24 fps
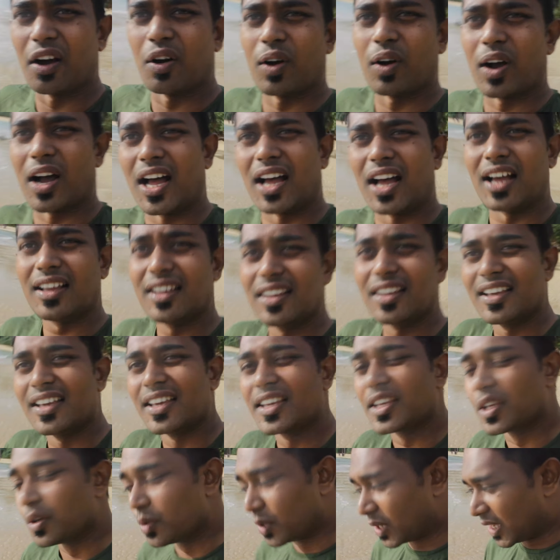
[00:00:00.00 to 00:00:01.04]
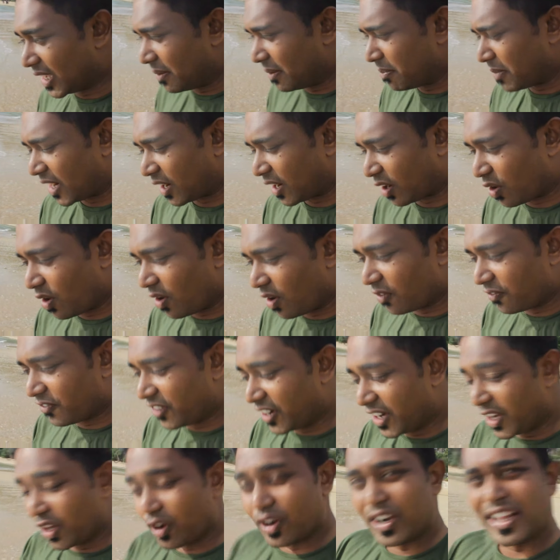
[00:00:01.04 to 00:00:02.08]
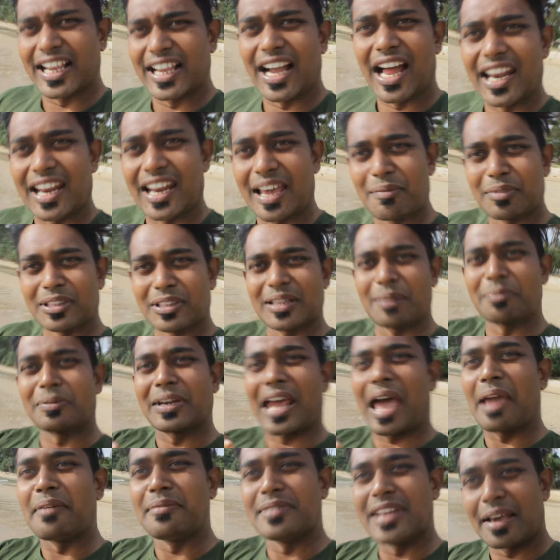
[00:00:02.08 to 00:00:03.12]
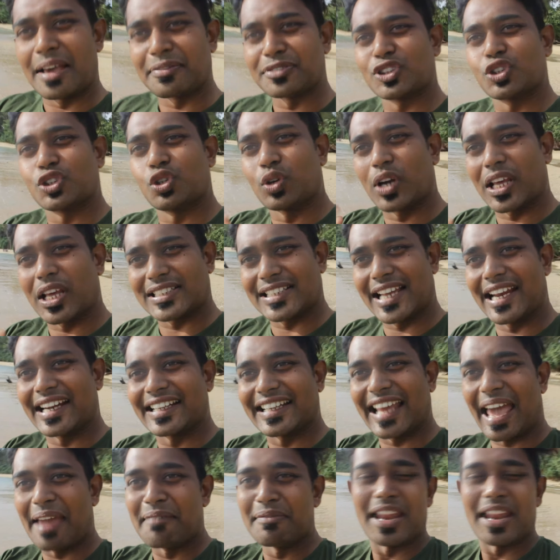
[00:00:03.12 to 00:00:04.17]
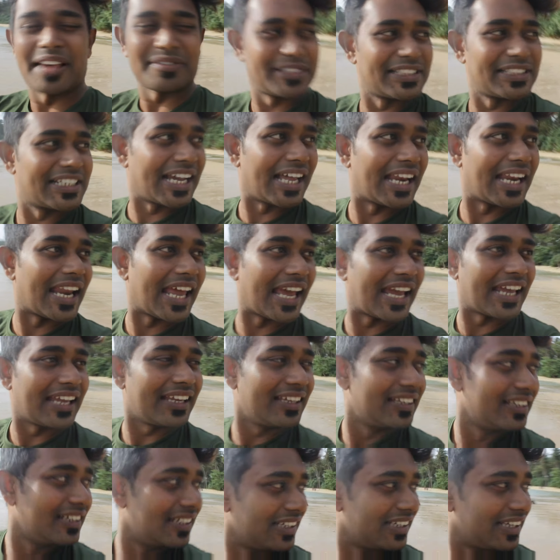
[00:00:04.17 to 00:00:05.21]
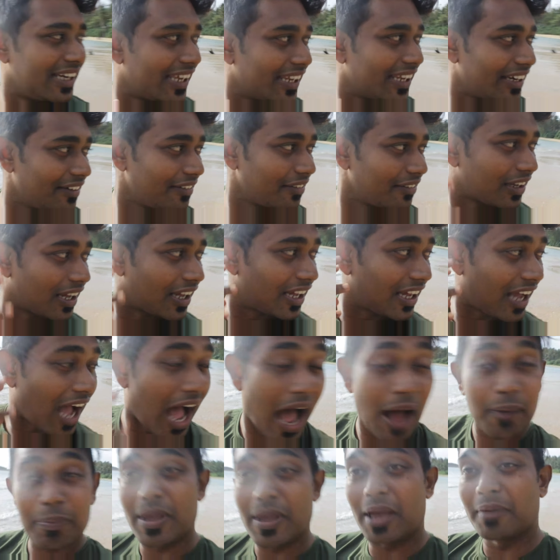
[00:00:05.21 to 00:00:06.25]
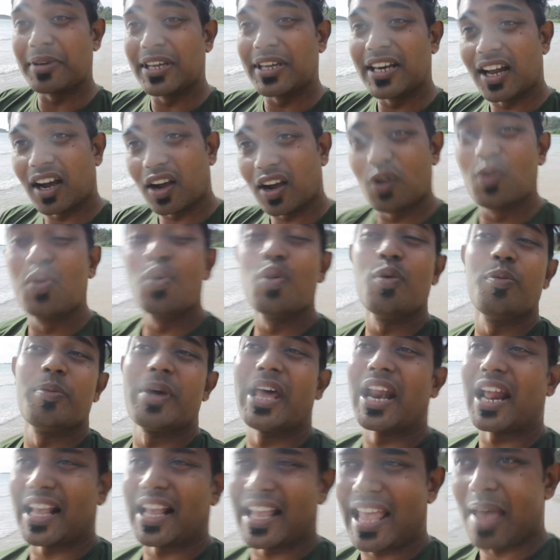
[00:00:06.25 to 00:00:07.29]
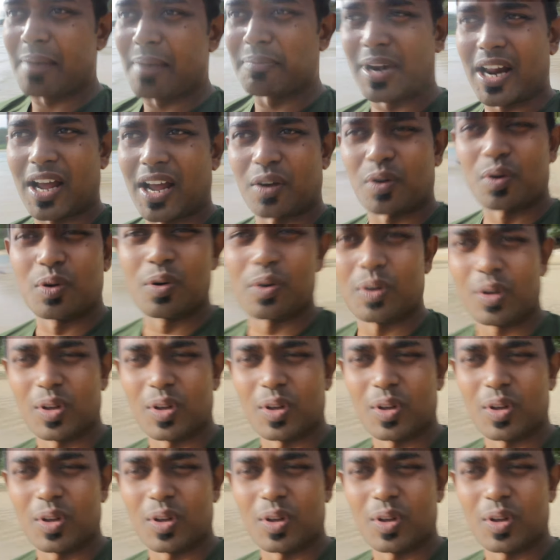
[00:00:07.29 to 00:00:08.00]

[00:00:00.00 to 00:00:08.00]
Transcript: होगा क्योंकि मेरे को वीडियो निकालना है मतलब टाइम लैप्स छोटा सा एक टाइम लैप्स निकालना है लेकिन कहाँ पे अभी रखूँ मेरा कैमरा को